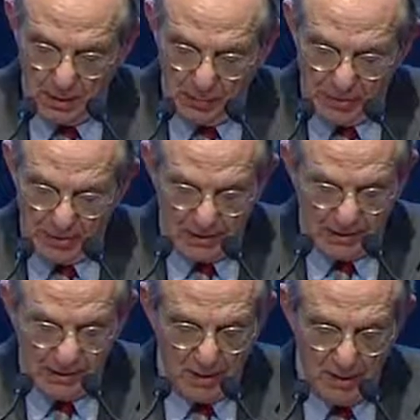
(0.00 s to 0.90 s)

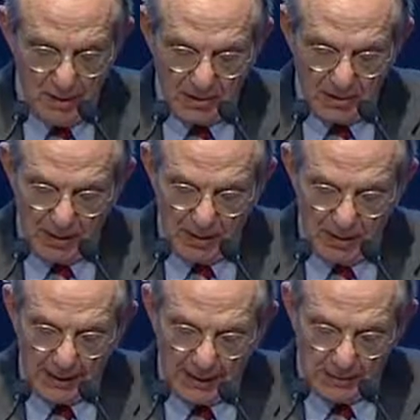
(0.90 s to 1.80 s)
presenti nei bilanci
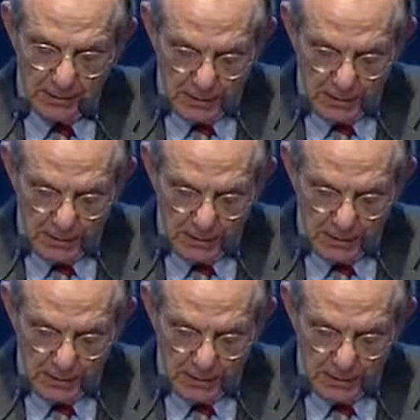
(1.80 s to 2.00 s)
bancari,